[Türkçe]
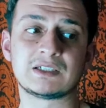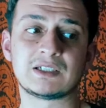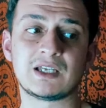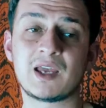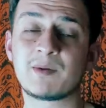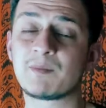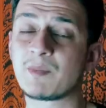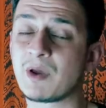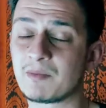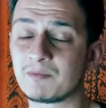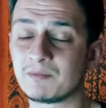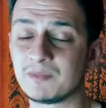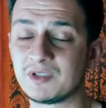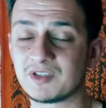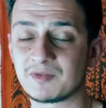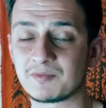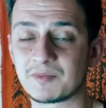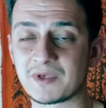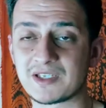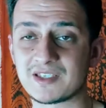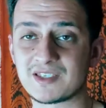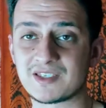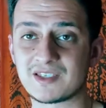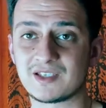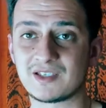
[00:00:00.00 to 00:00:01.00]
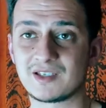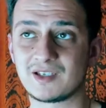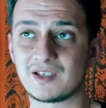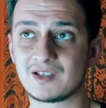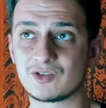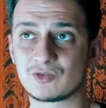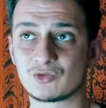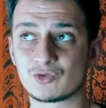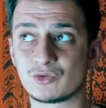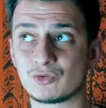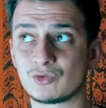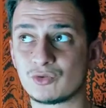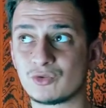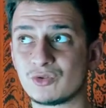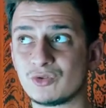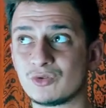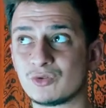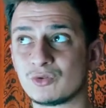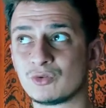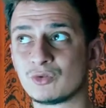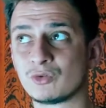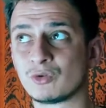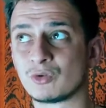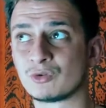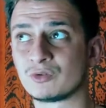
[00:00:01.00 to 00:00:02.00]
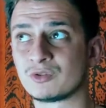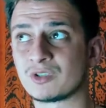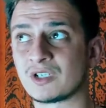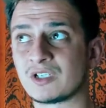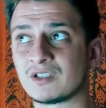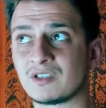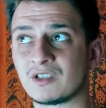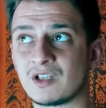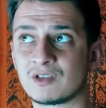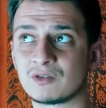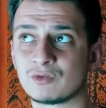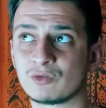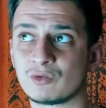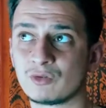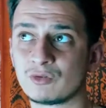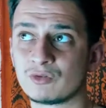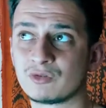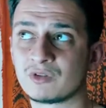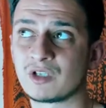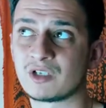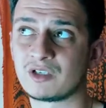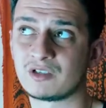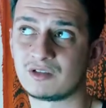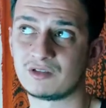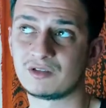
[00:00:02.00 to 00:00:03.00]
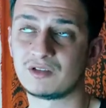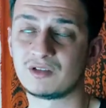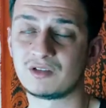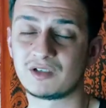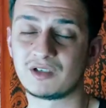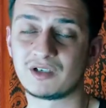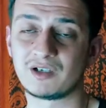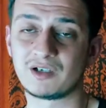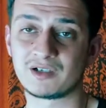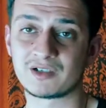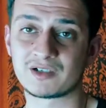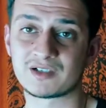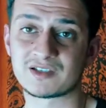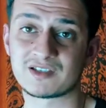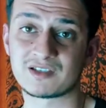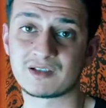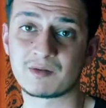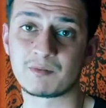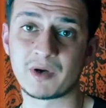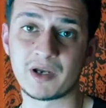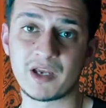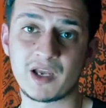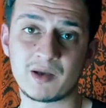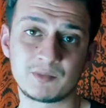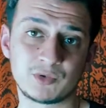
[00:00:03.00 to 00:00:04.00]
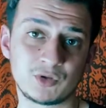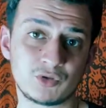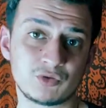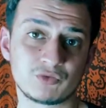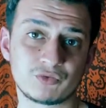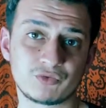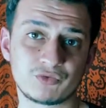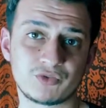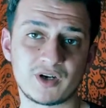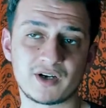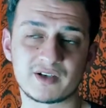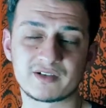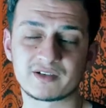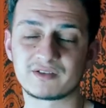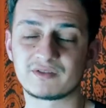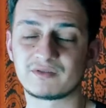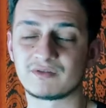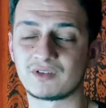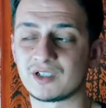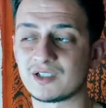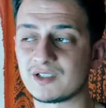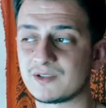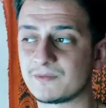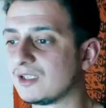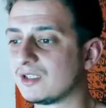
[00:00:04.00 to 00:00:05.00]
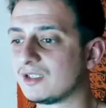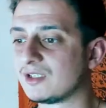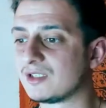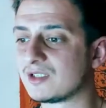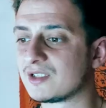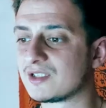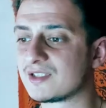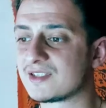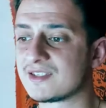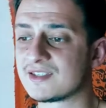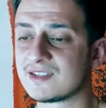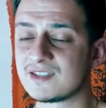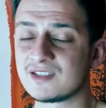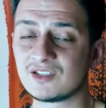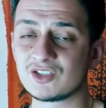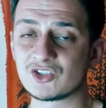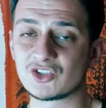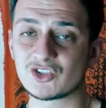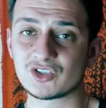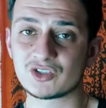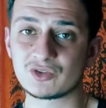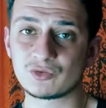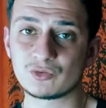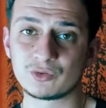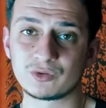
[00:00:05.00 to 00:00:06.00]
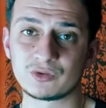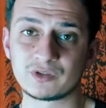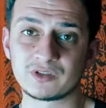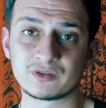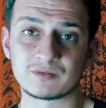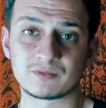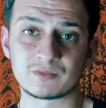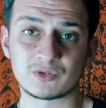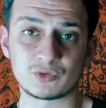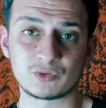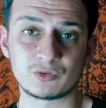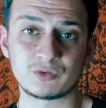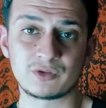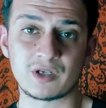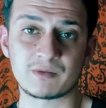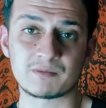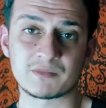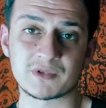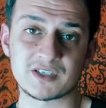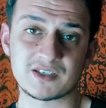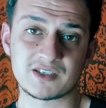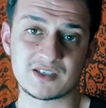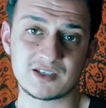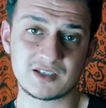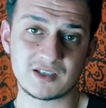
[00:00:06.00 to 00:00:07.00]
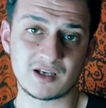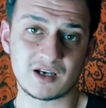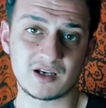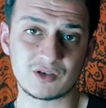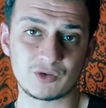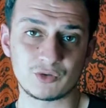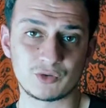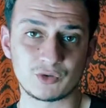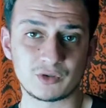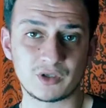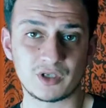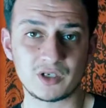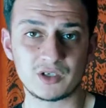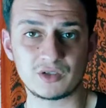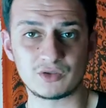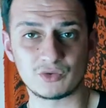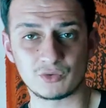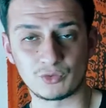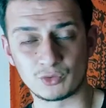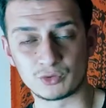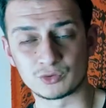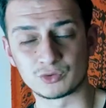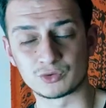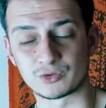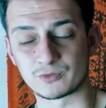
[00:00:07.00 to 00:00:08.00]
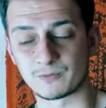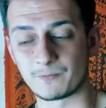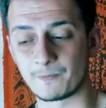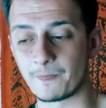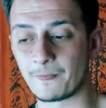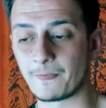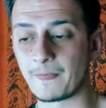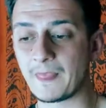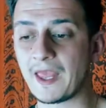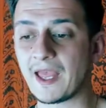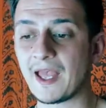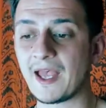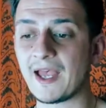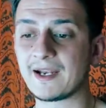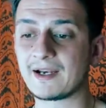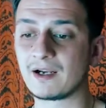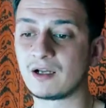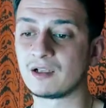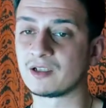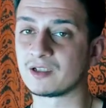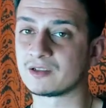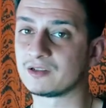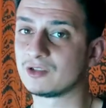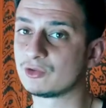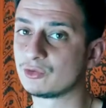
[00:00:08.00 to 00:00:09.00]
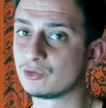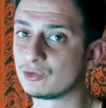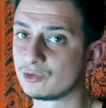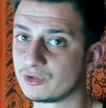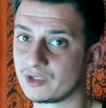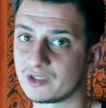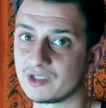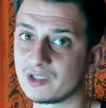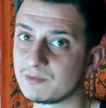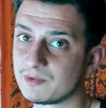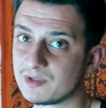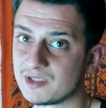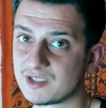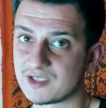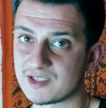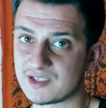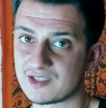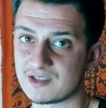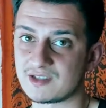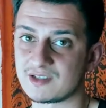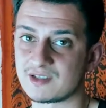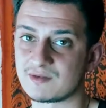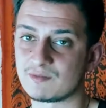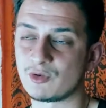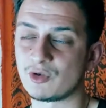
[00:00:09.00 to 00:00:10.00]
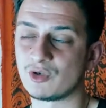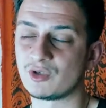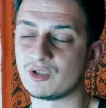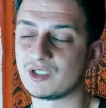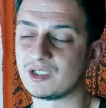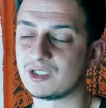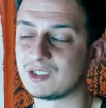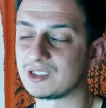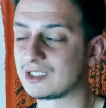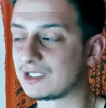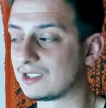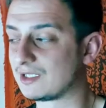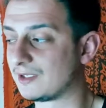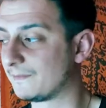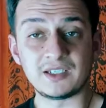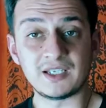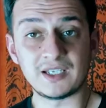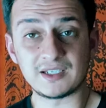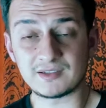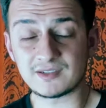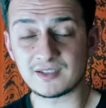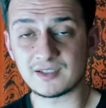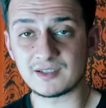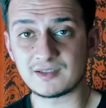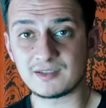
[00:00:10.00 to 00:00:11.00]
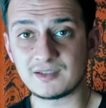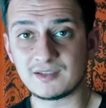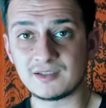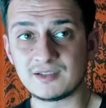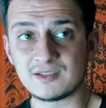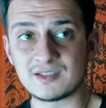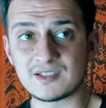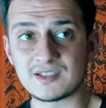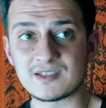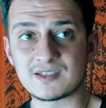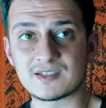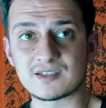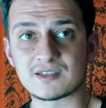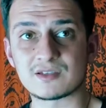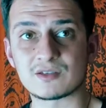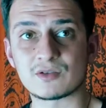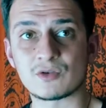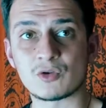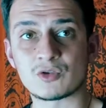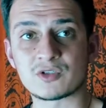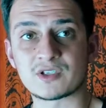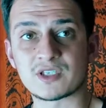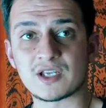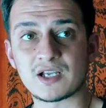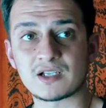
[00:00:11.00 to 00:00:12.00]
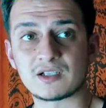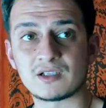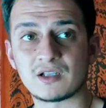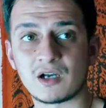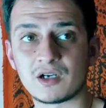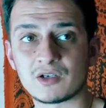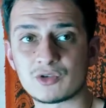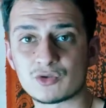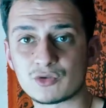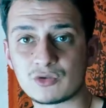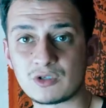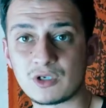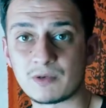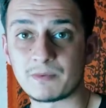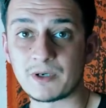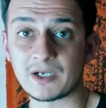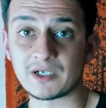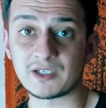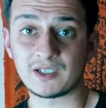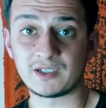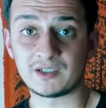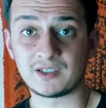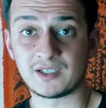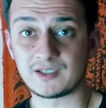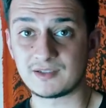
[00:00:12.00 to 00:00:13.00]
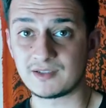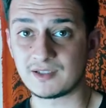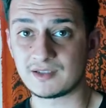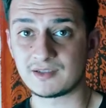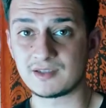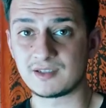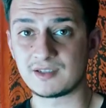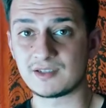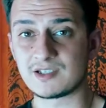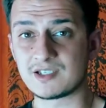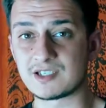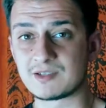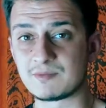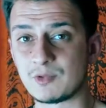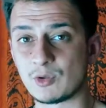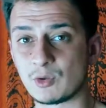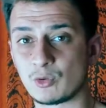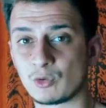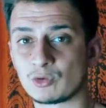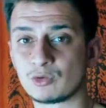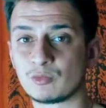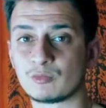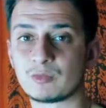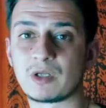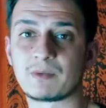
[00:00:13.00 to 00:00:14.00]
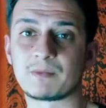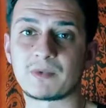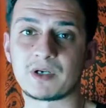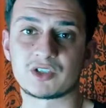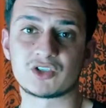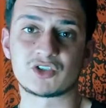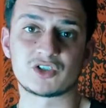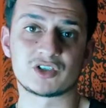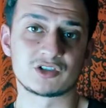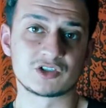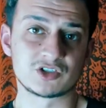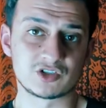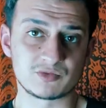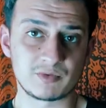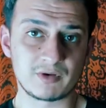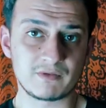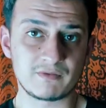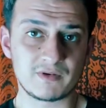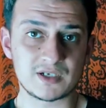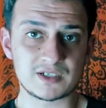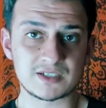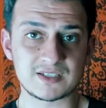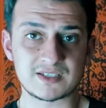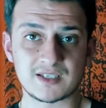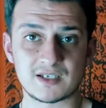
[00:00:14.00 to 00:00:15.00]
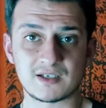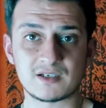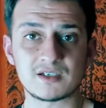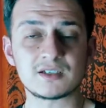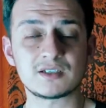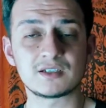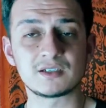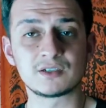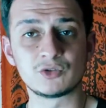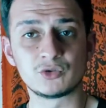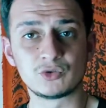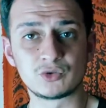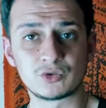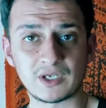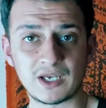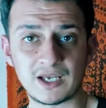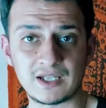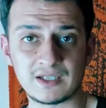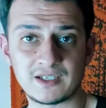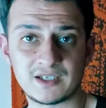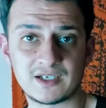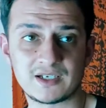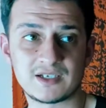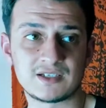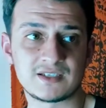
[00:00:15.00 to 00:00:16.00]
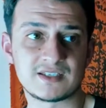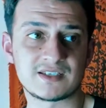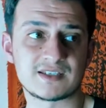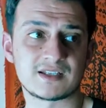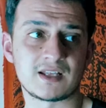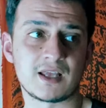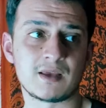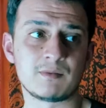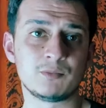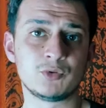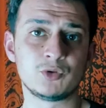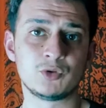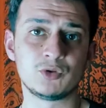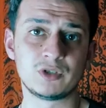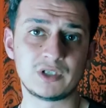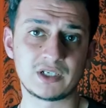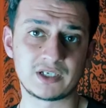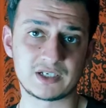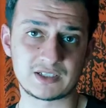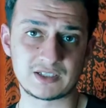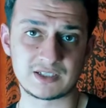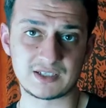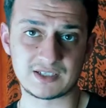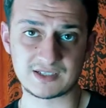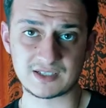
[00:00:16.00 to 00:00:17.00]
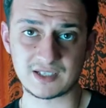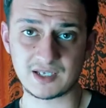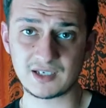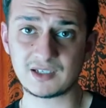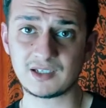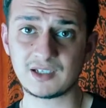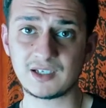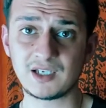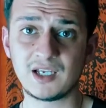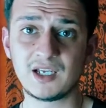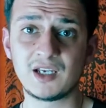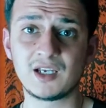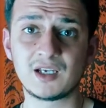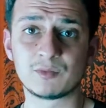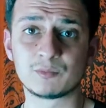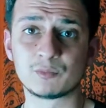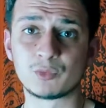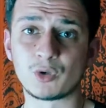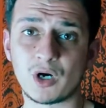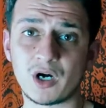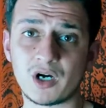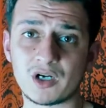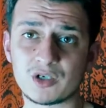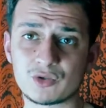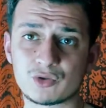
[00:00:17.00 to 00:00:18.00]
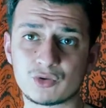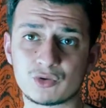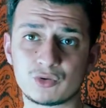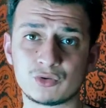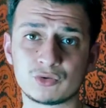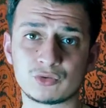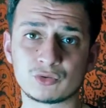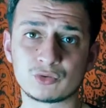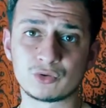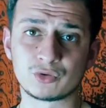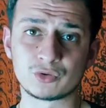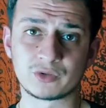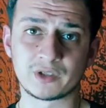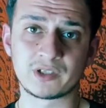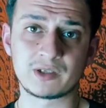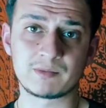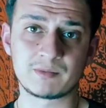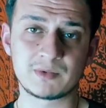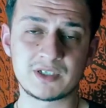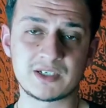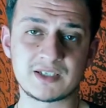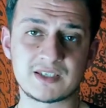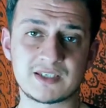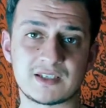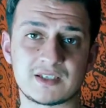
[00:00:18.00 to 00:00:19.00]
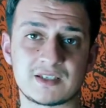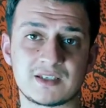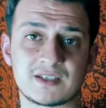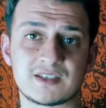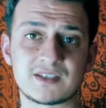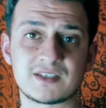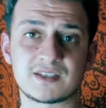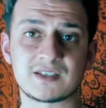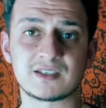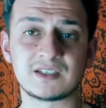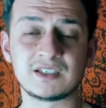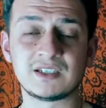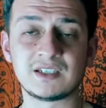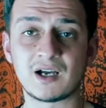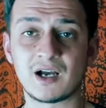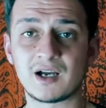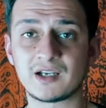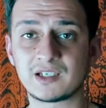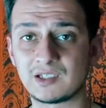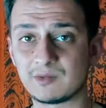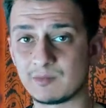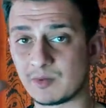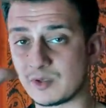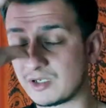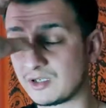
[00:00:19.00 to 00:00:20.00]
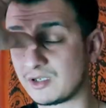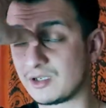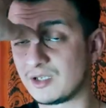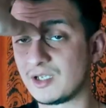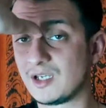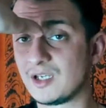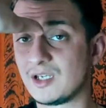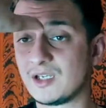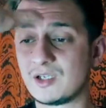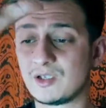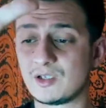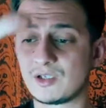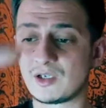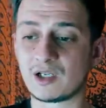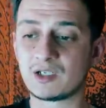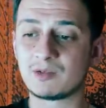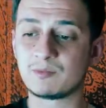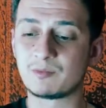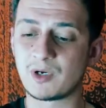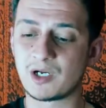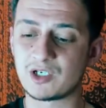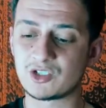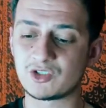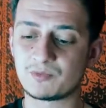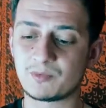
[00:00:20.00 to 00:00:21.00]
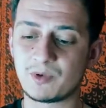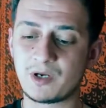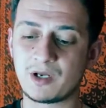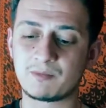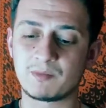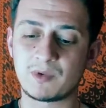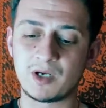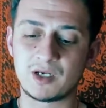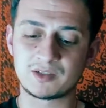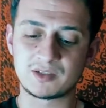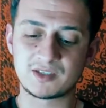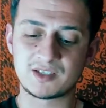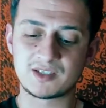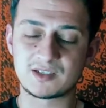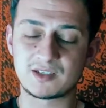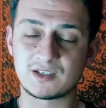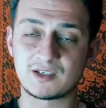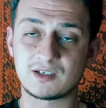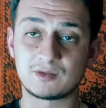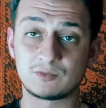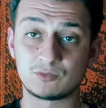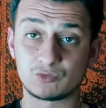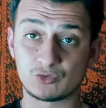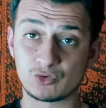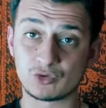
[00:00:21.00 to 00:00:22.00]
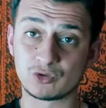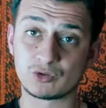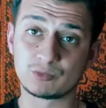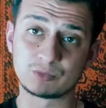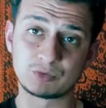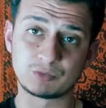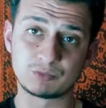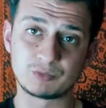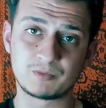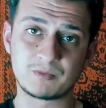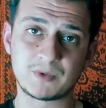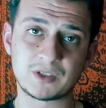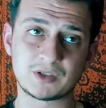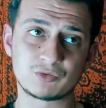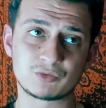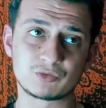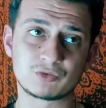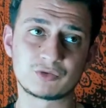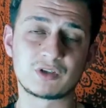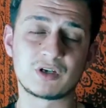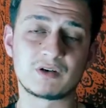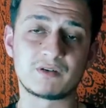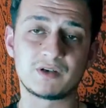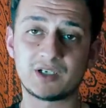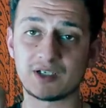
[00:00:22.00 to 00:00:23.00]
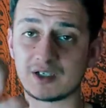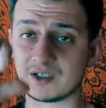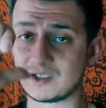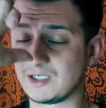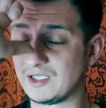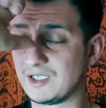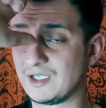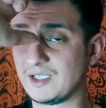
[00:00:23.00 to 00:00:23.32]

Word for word: hemen bitmez. Çünkü dolunaydan dolunay arasında baya bir gün farkı var. E, sizin için kullanım, kullanması daha kolay olur her alanda kullanabilirsiniz böylelikle. Niyet ettiğiniz, özellikle ay su yaparken niyet ettiğiniz bir olumlama, çalışma varsa ritüellerinizde, büyülerinizde bu ay suyunu kullanabilirsiniz. Yağ gibi hani baş parmağınızla çünkü bunun bir metodu da var.